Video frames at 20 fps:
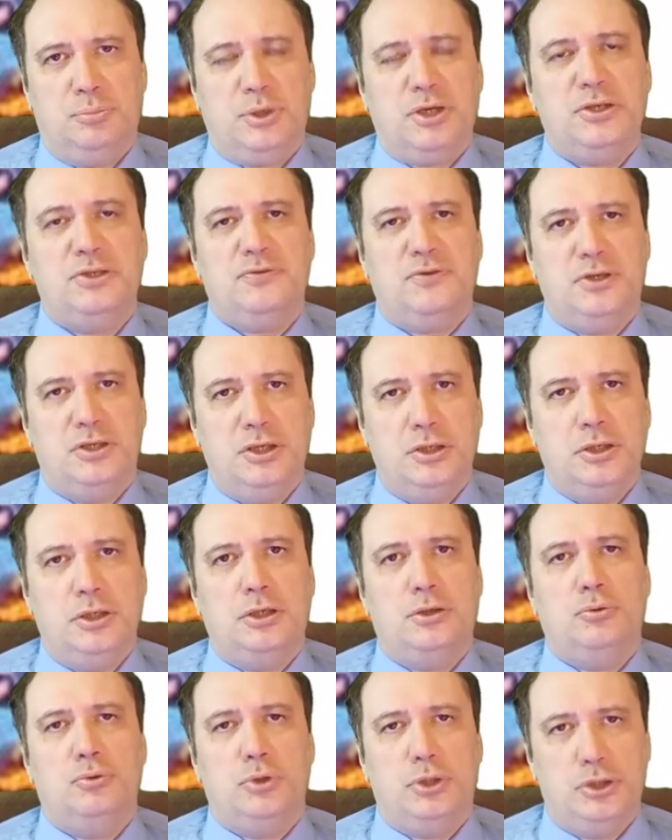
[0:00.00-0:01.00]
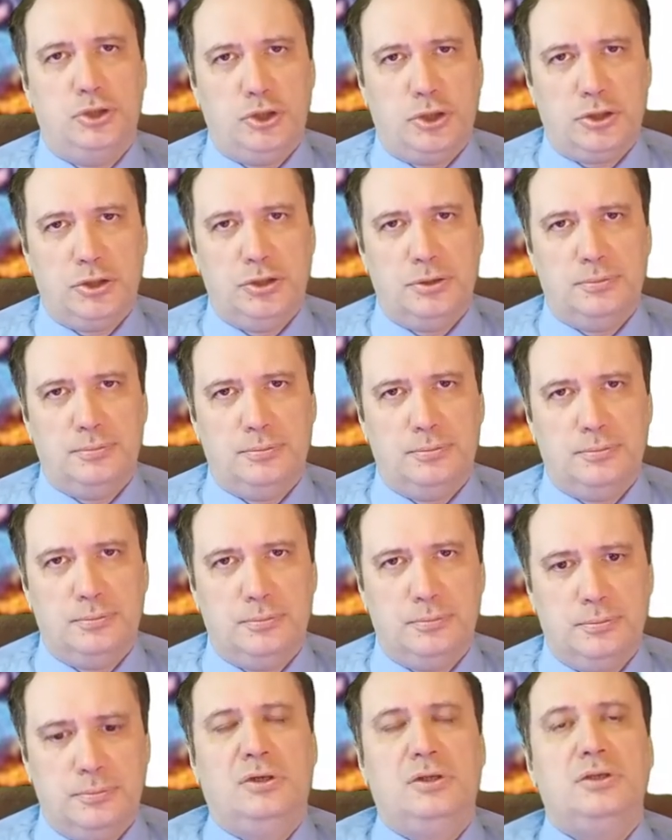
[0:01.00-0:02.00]
произведение у Ричарда.
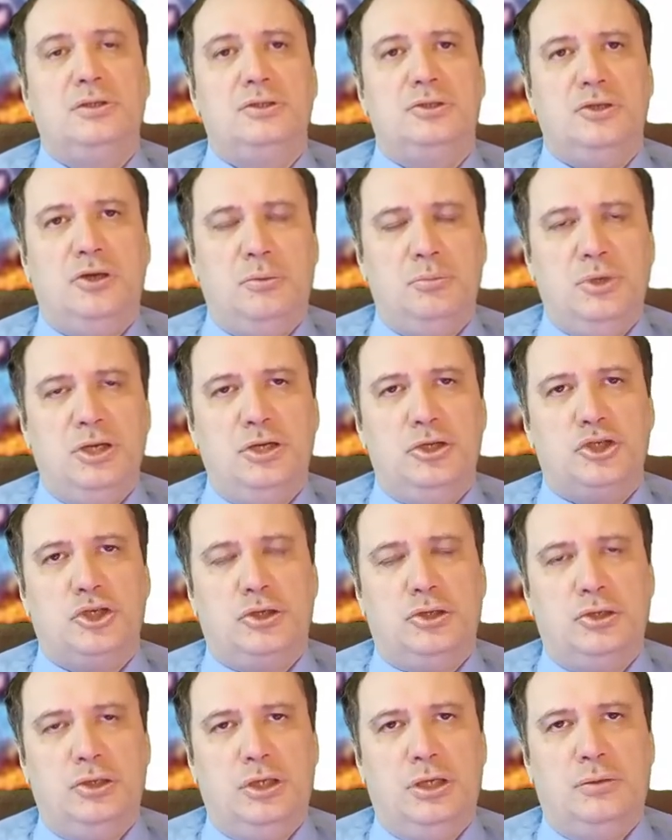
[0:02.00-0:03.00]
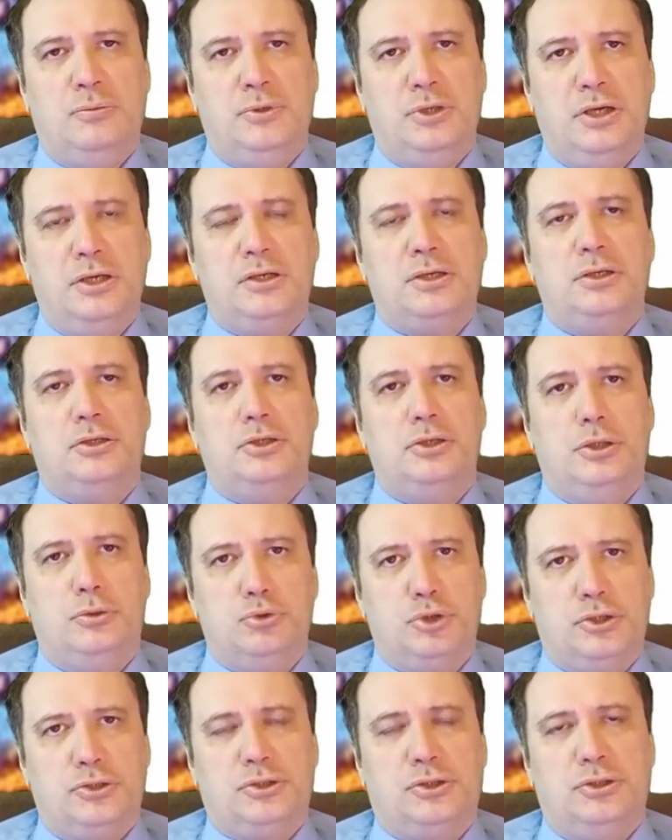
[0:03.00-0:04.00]
Самое же главное, как я
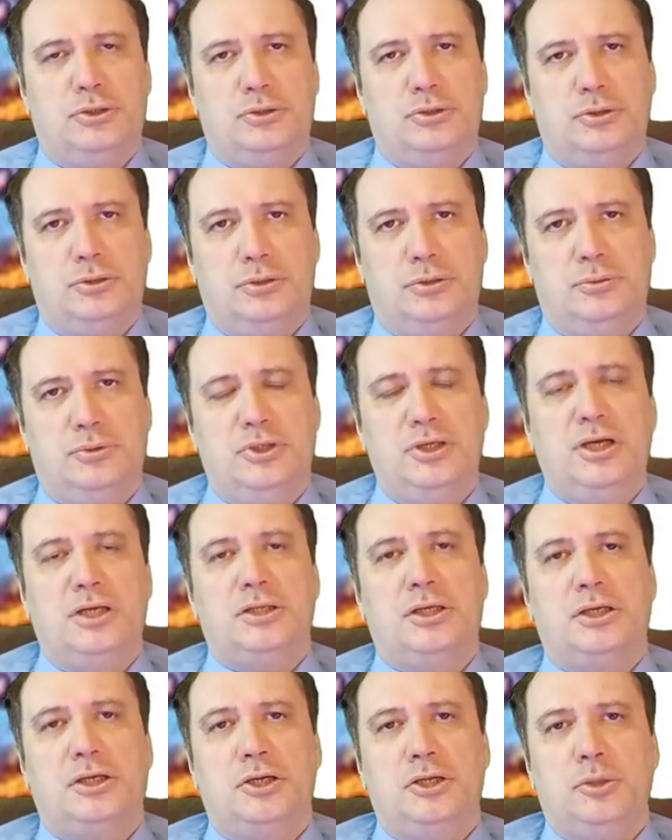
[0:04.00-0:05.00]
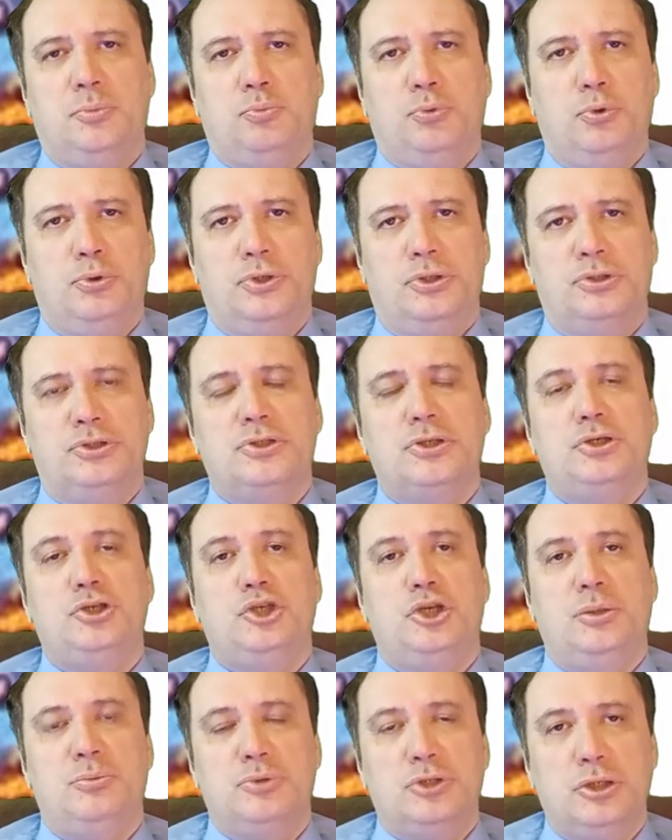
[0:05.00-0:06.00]
уже сказал, я так и не понял,
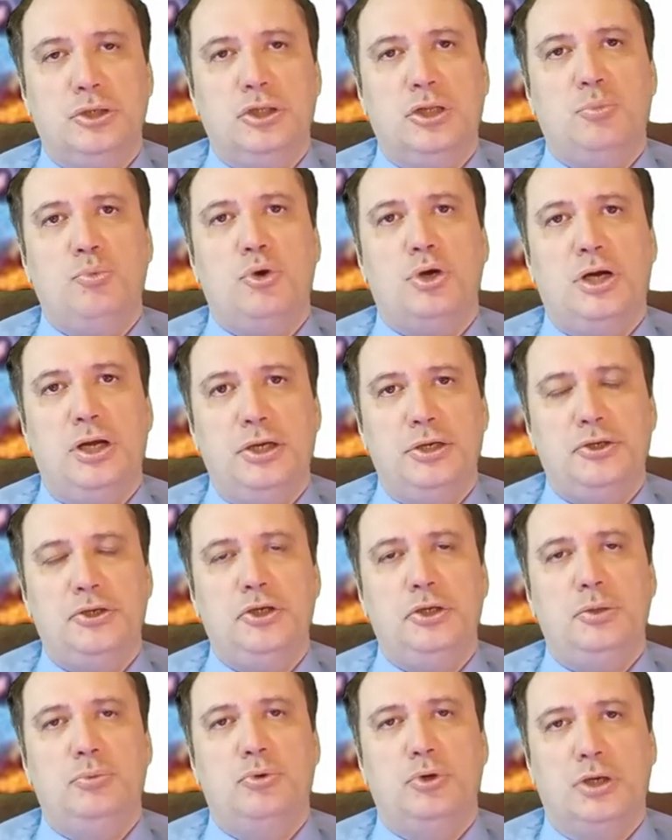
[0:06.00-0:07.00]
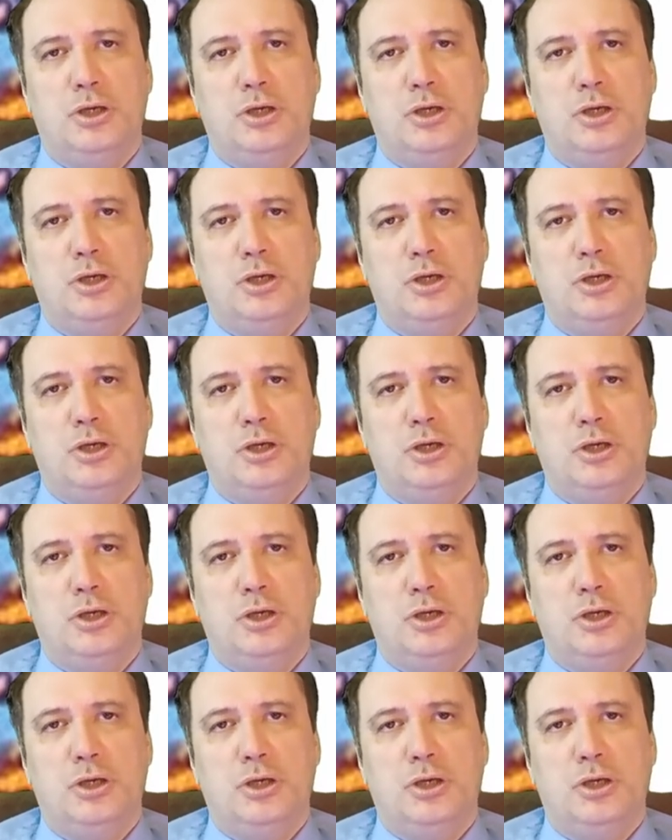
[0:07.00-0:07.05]
зачем целому коллективу